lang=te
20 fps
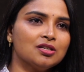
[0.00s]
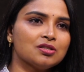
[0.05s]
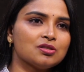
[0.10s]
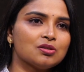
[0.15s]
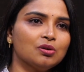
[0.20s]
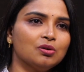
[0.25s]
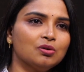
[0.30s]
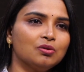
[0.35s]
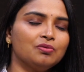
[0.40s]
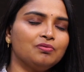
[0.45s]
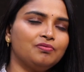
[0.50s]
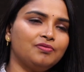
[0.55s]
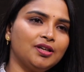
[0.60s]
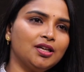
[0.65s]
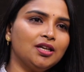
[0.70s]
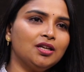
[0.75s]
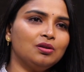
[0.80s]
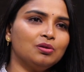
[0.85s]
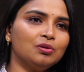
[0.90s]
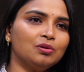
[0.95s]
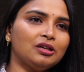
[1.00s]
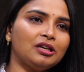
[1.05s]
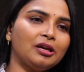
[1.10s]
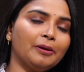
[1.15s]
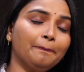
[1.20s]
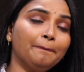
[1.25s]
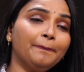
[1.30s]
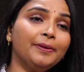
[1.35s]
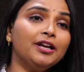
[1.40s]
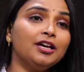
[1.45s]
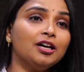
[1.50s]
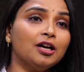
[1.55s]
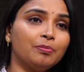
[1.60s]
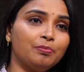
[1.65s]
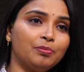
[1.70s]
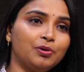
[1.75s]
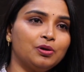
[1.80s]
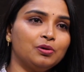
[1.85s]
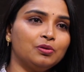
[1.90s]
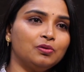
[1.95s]
సో వీళ్ళు
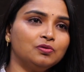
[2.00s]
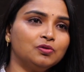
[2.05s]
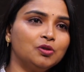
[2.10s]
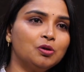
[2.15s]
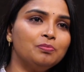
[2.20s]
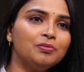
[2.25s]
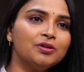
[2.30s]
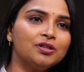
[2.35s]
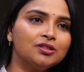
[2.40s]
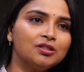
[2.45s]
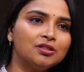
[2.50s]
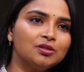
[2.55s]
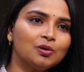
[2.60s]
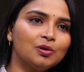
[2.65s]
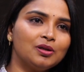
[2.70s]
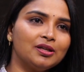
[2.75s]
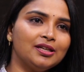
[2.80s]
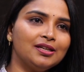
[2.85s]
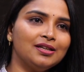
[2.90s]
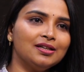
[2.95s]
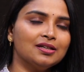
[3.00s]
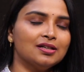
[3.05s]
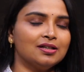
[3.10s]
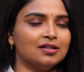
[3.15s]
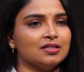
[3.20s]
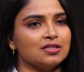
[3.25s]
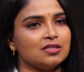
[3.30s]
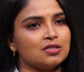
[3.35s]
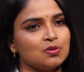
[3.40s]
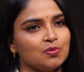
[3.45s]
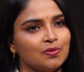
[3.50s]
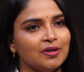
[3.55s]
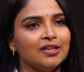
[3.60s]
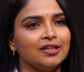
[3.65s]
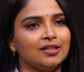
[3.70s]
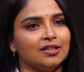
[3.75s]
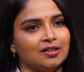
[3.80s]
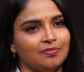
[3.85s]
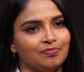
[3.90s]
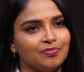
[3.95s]
ఎప్పటికప్పుడు ఊపిరితిత్తుల్ని
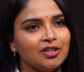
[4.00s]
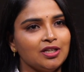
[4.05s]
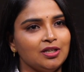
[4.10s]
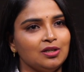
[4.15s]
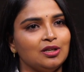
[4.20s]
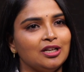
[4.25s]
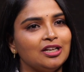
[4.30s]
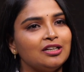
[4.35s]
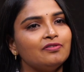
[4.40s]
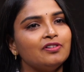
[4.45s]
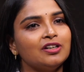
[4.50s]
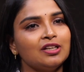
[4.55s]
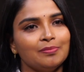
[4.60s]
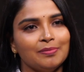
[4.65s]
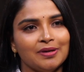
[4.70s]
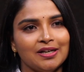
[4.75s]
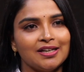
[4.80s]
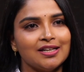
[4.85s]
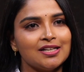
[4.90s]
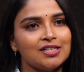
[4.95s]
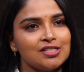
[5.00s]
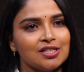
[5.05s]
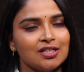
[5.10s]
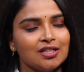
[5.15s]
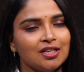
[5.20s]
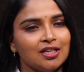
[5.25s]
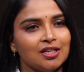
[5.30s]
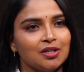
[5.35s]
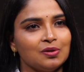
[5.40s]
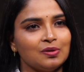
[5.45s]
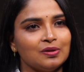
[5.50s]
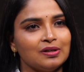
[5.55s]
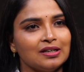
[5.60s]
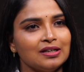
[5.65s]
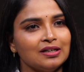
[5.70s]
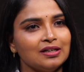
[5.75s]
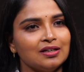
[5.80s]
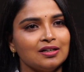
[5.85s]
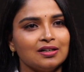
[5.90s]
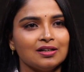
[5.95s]
స్వయంగా ఇంట్లో ఎటువంటి మెడికేషన్
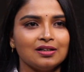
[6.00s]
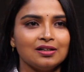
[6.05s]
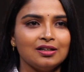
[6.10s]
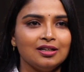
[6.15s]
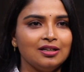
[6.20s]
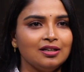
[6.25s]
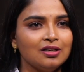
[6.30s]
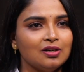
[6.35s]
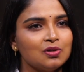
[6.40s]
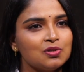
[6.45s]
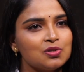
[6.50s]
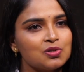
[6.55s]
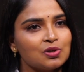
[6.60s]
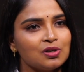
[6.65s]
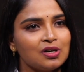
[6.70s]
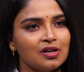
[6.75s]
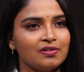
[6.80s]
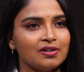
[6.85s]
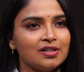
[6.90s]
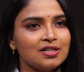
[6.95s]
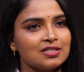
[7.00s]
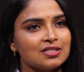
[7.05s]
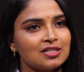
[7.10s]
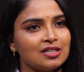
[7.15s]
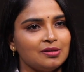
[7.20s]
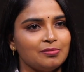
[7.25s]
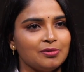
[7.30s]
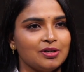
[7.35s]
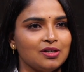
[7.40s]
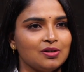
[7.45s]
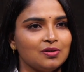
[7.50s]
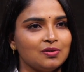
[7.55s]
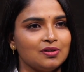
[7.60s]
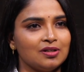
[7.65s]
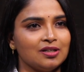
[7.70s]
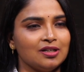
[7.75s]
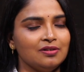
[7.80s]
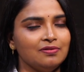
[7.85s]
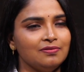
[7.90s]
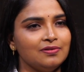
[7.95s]
లేకుండా క్లీన్గా ఉంచుకునే అవకాశాలు ఏమైనా
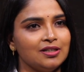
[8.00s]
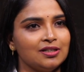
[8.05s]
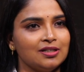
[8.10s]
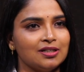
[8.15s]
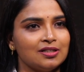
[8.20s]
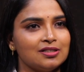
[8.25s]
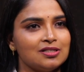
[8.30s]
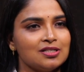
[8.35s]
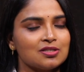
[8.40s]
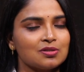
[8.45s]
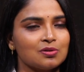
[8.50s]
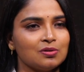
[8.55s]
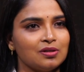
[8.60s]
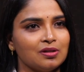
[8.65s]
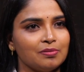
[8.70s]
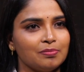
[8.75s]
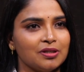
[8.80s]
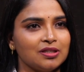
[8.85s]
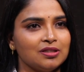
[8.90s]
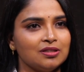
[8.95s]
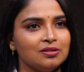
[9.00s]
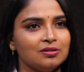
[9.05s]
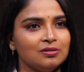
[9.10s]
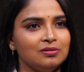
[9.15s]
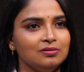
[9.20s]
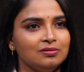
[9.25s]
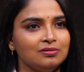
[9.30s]
ఉంటాయా ఫిల్టర్ చేసుకునే పద్ధతులు